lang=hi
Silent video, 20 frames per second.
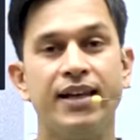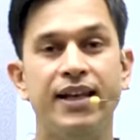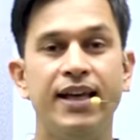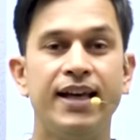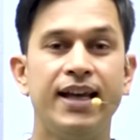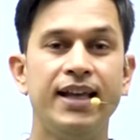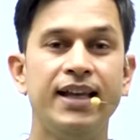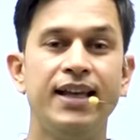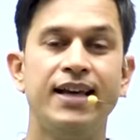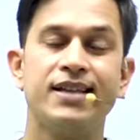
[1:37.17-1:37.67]

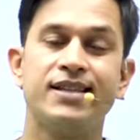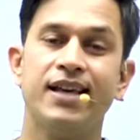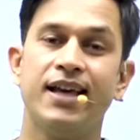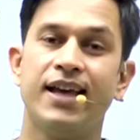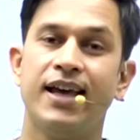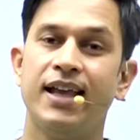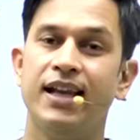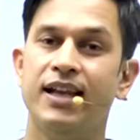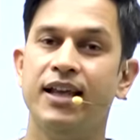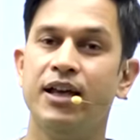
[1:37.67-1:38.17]
लेकिन इसे
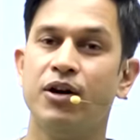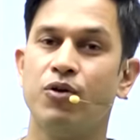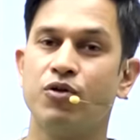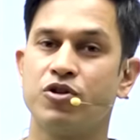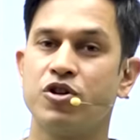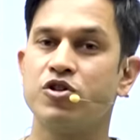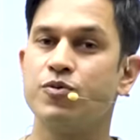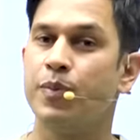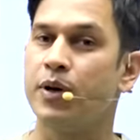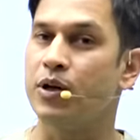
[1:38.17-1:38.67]
खेलने की
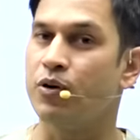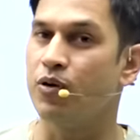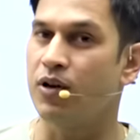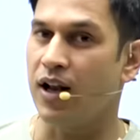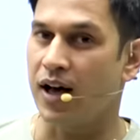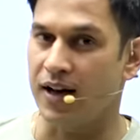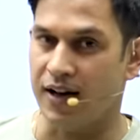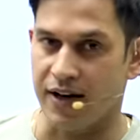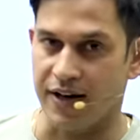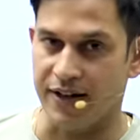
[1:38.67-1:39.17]
कोशिश बिल्कुल
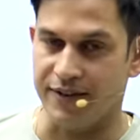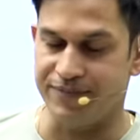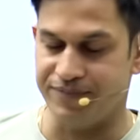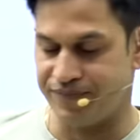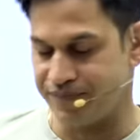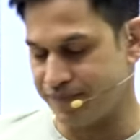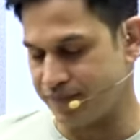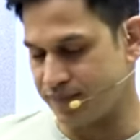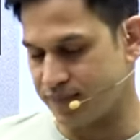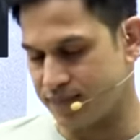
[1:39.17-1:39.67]
ना करें
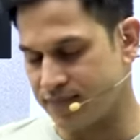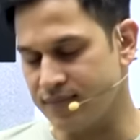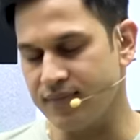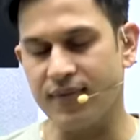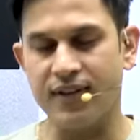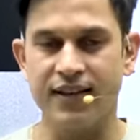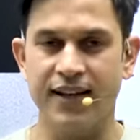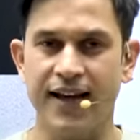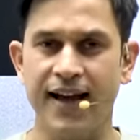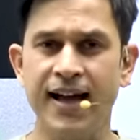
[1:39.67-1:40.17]

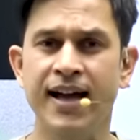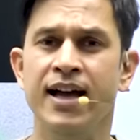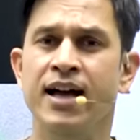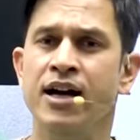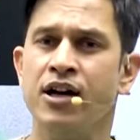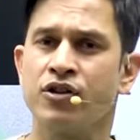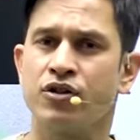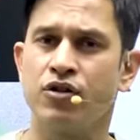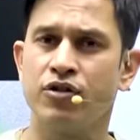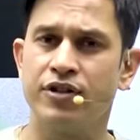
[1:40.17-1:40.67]
ठीक है
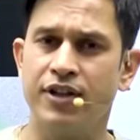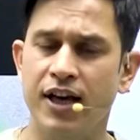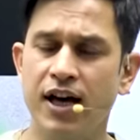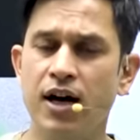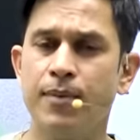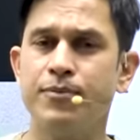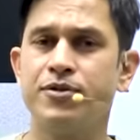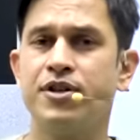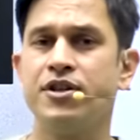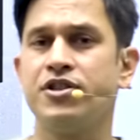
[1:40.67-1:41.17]
तो ये
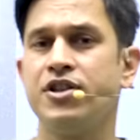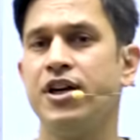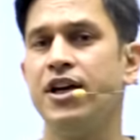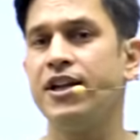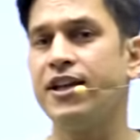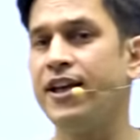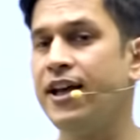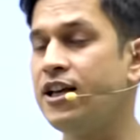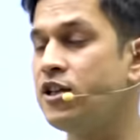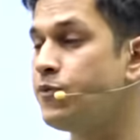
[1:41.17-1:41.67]
हमसे शेयर
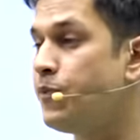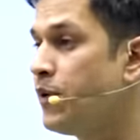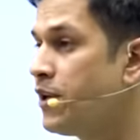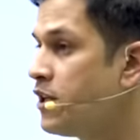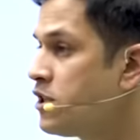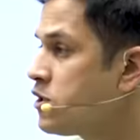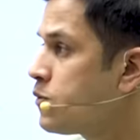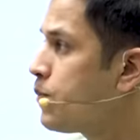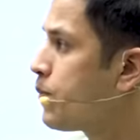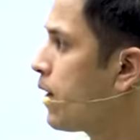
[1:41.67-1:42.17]
किया
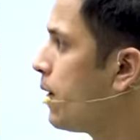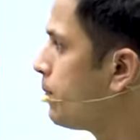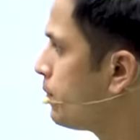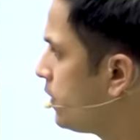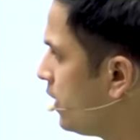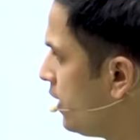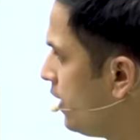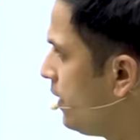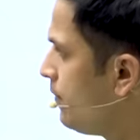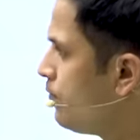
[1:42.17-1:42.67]
एक्सपीरियंस
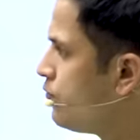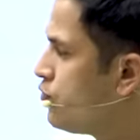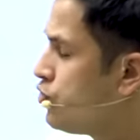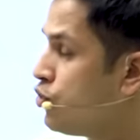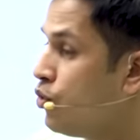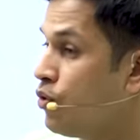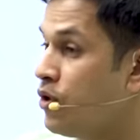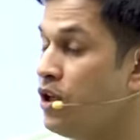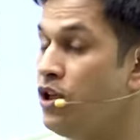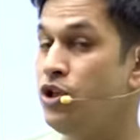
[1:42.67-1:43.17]
प्राप्ति ने
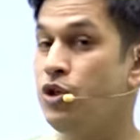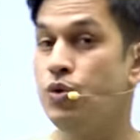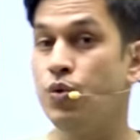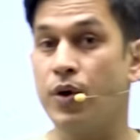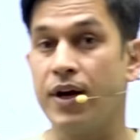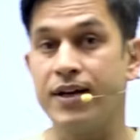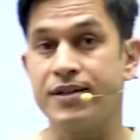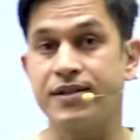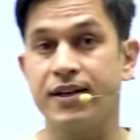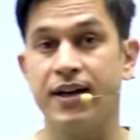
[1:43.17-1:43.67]
जो कि
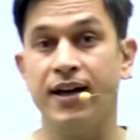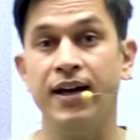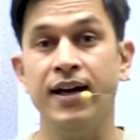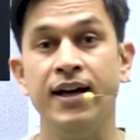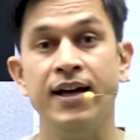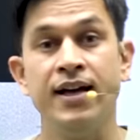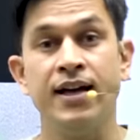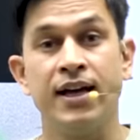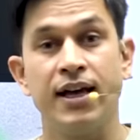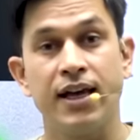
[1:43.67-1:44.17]
यूके से है
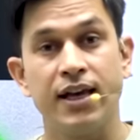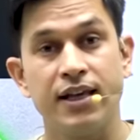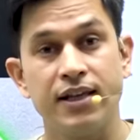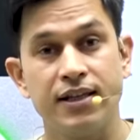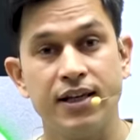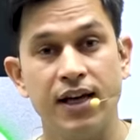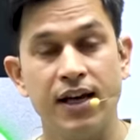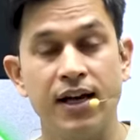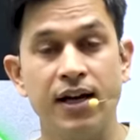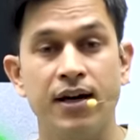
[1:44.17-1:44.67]

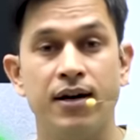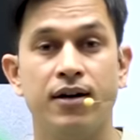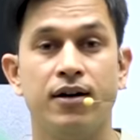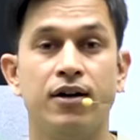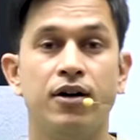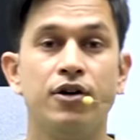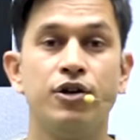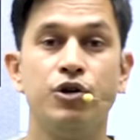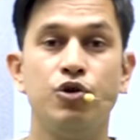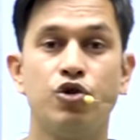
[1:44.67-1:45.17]
ये
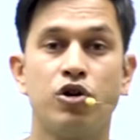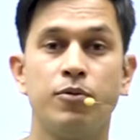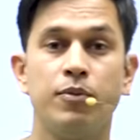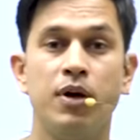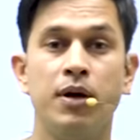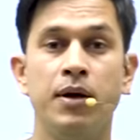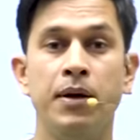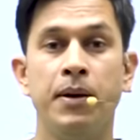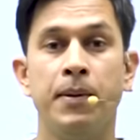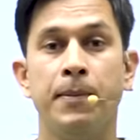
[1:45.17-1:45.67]
यूके में